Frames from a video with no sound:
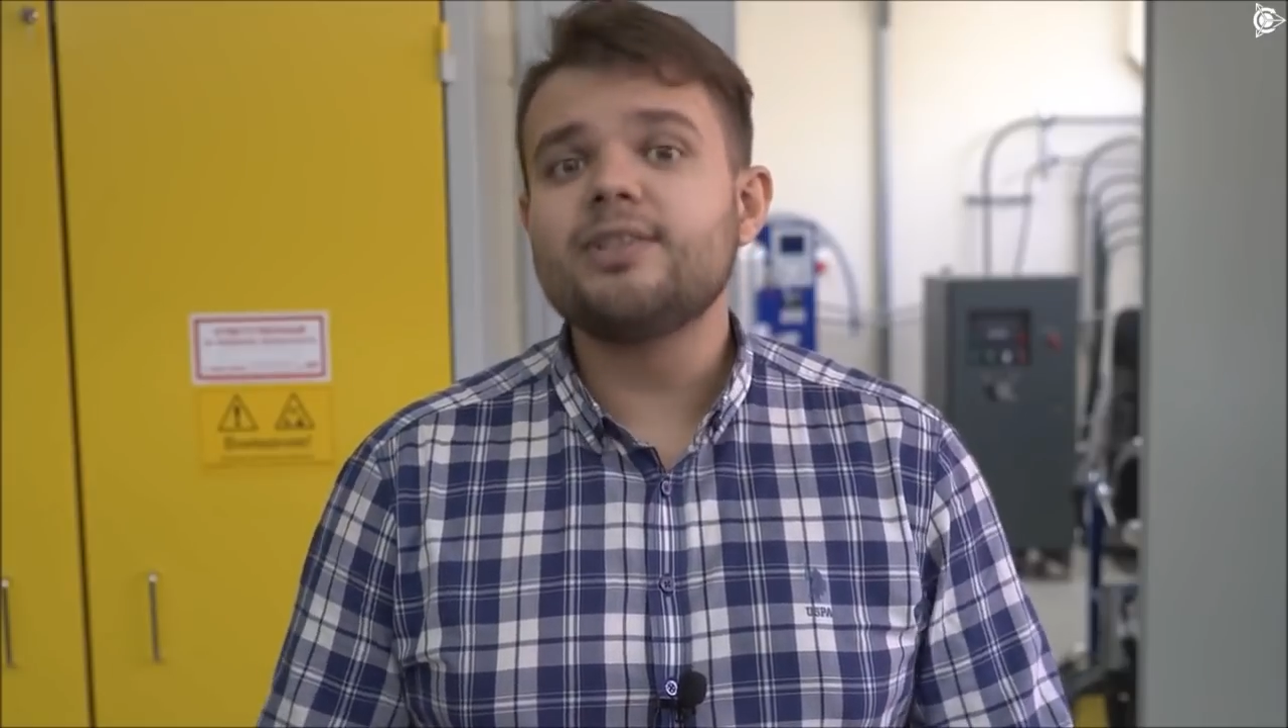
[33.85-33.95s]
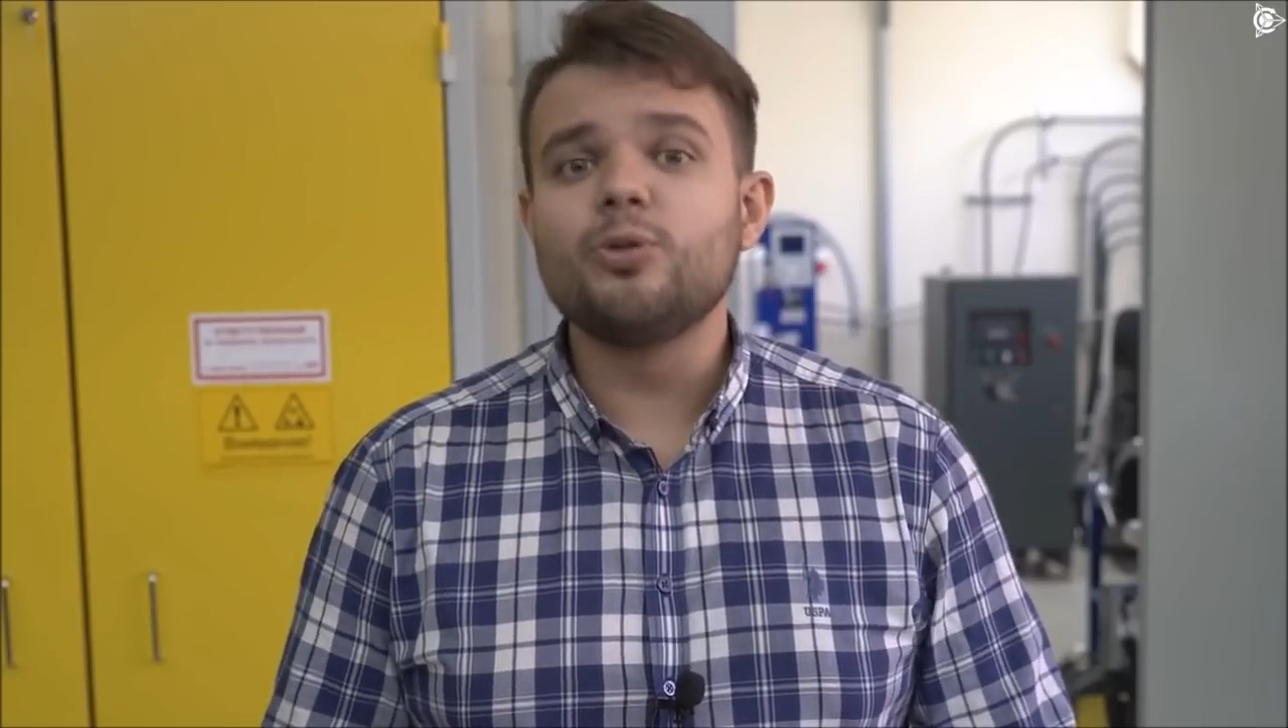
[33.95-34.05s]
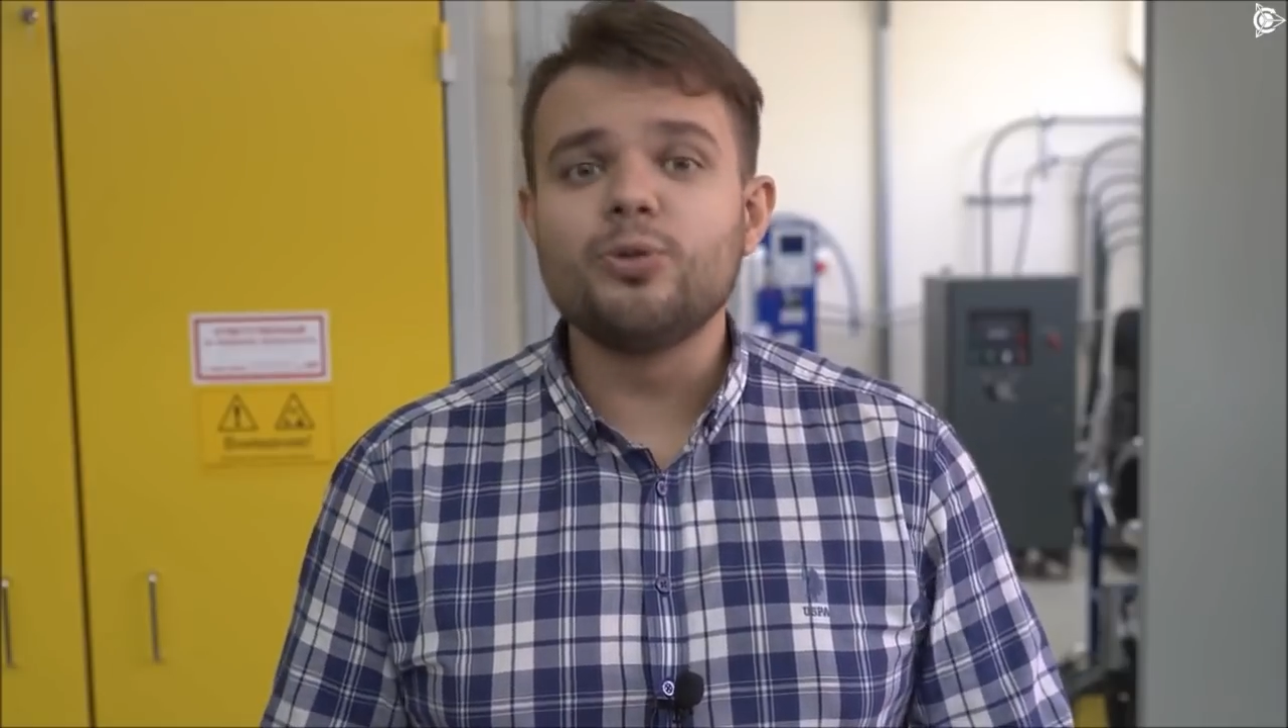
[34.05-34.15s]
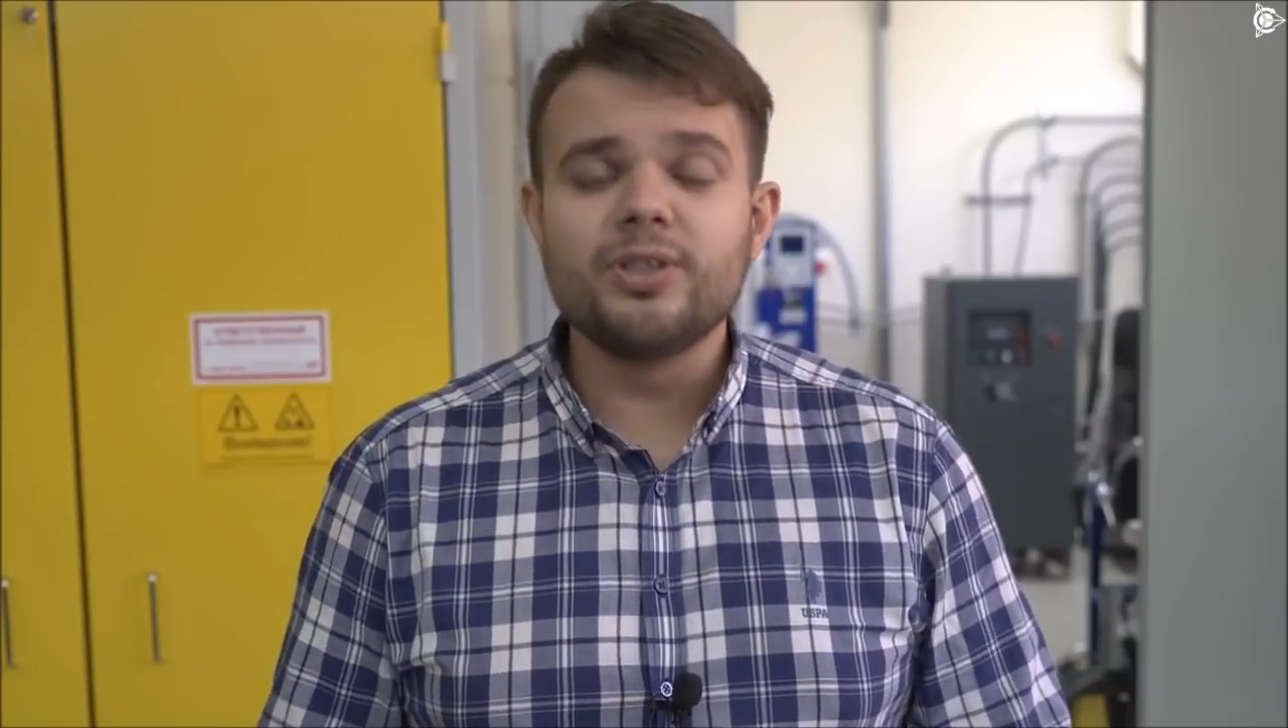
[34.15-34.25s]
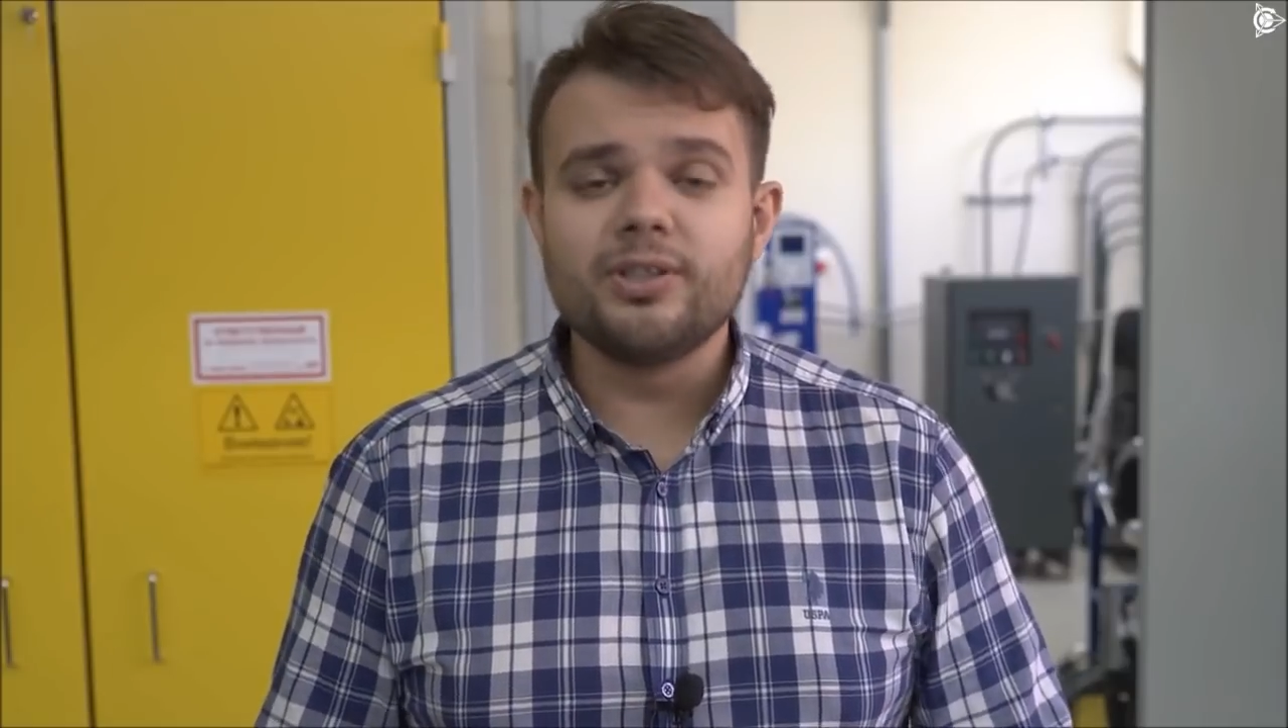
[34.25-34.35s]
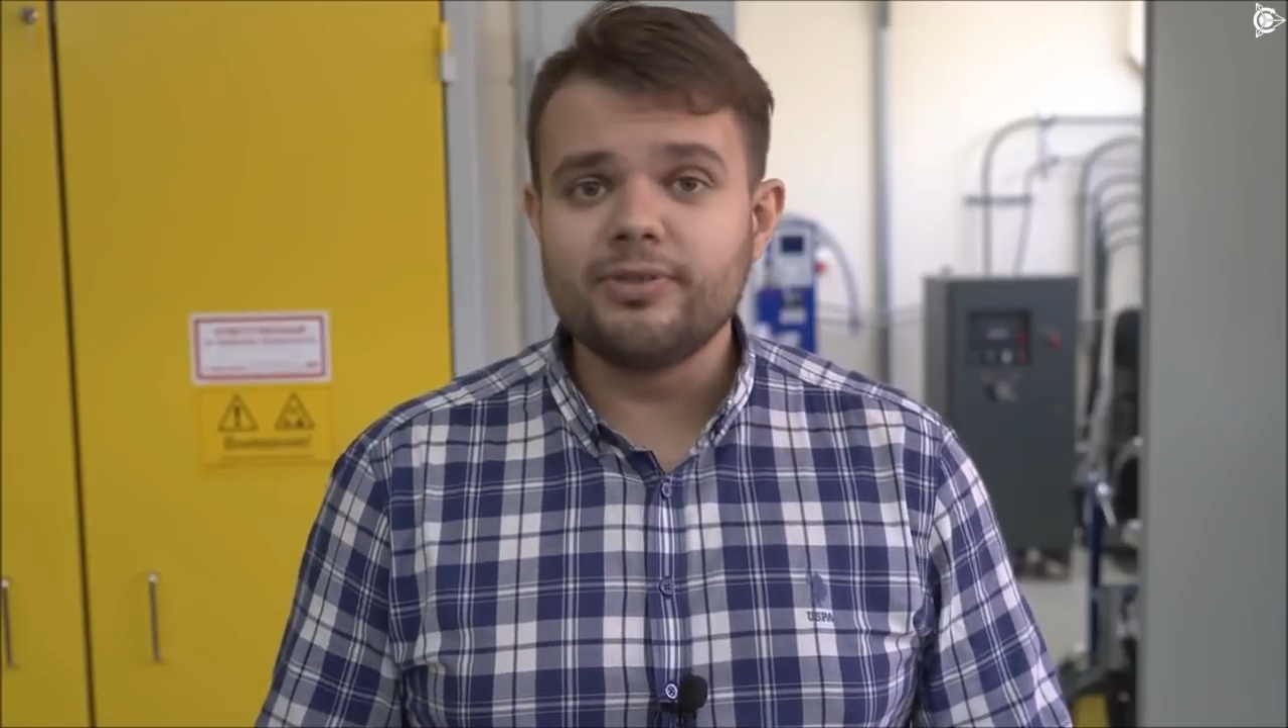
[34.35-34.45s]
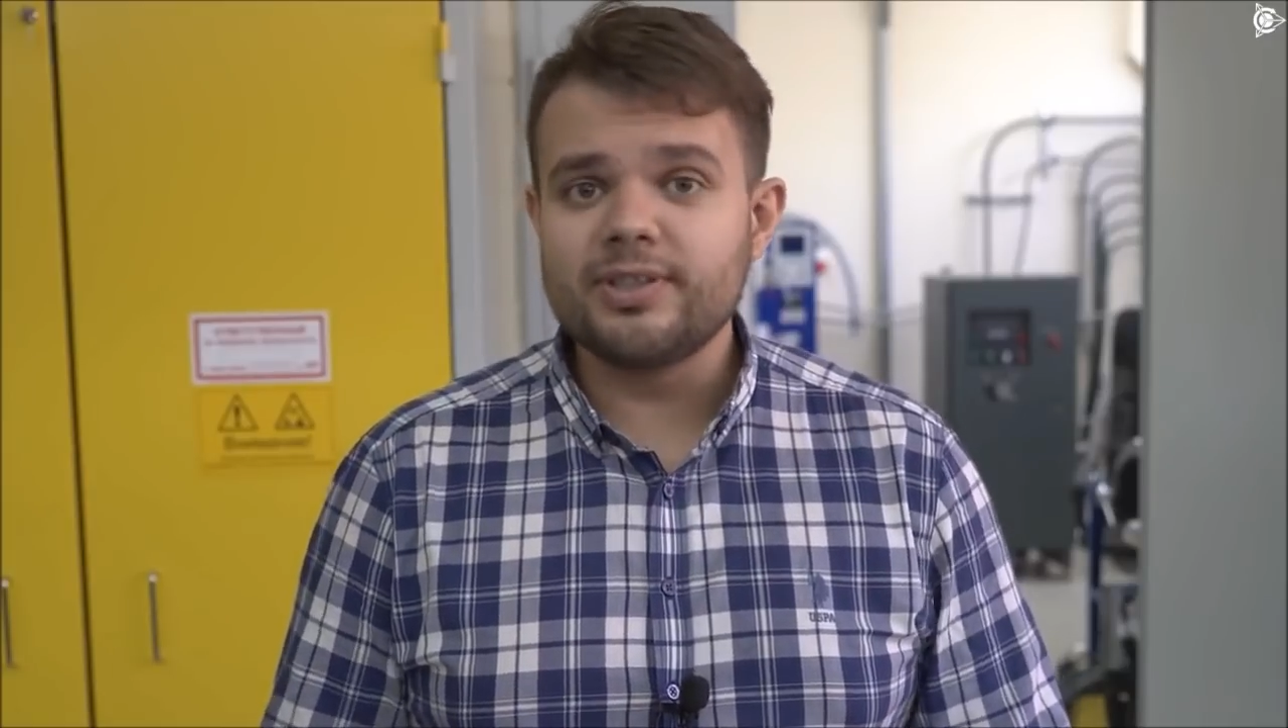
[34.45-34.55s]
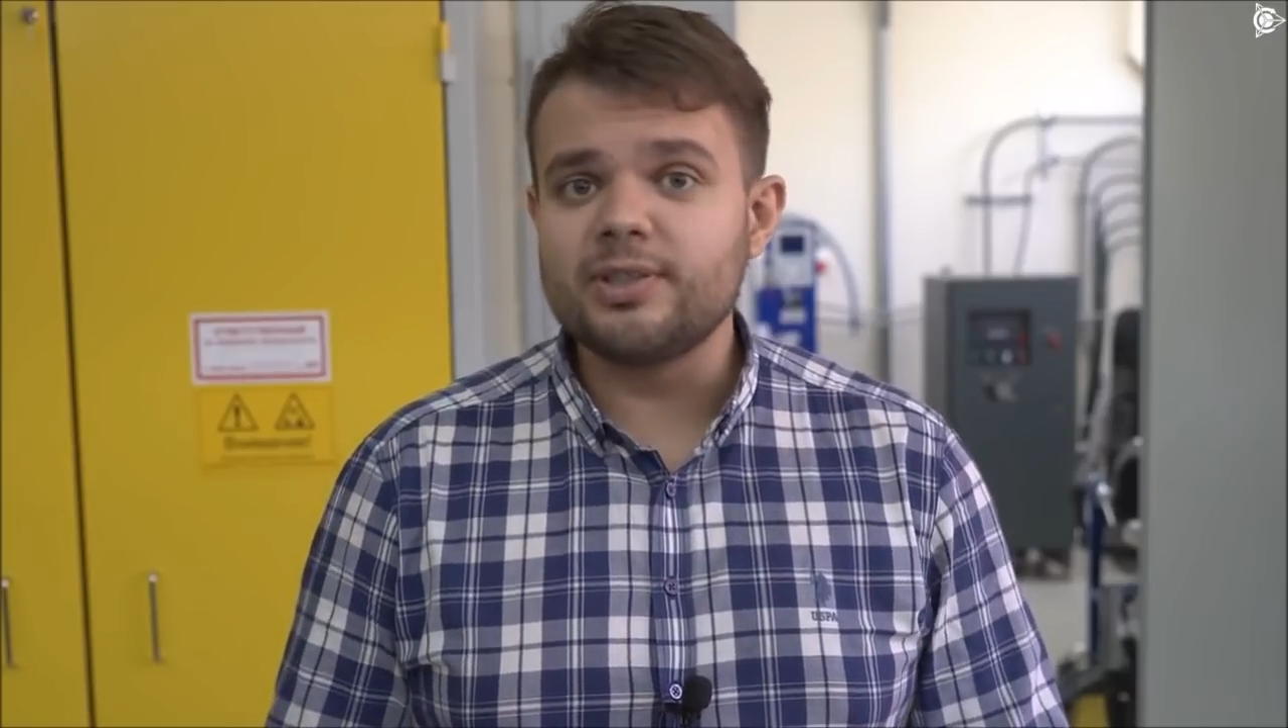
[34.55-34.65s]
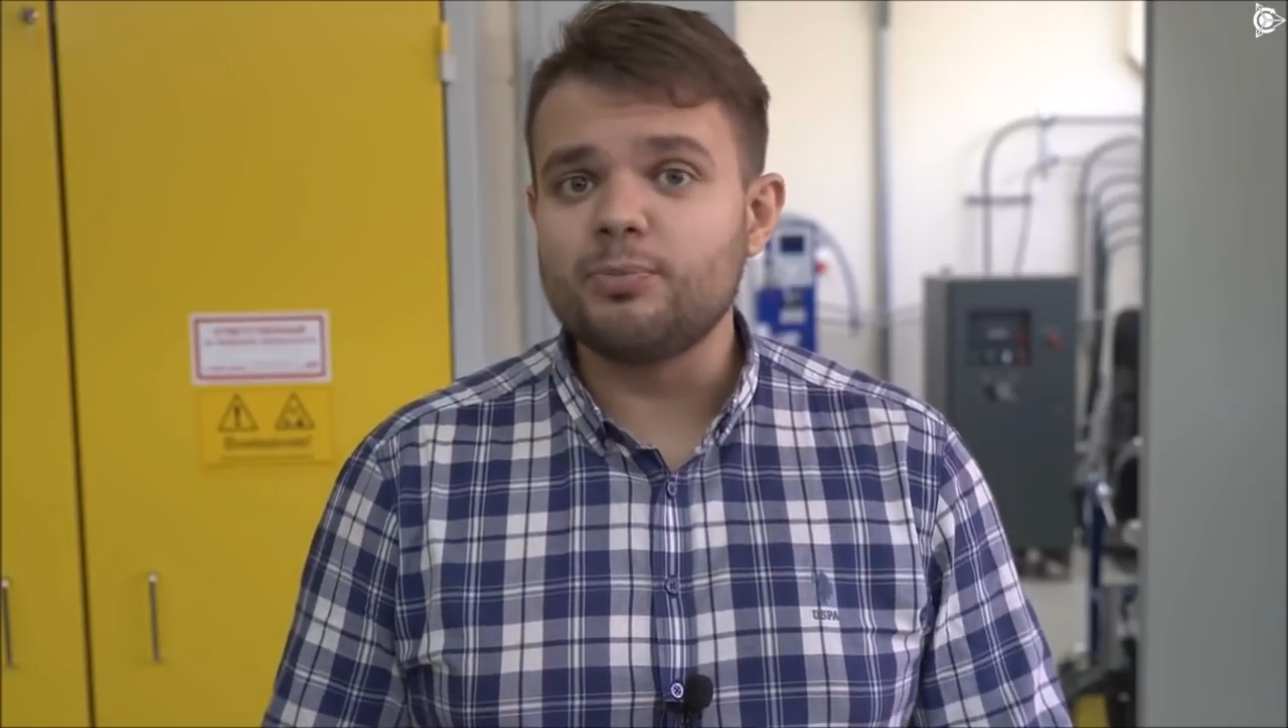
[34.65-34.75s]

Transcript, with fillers: созданного с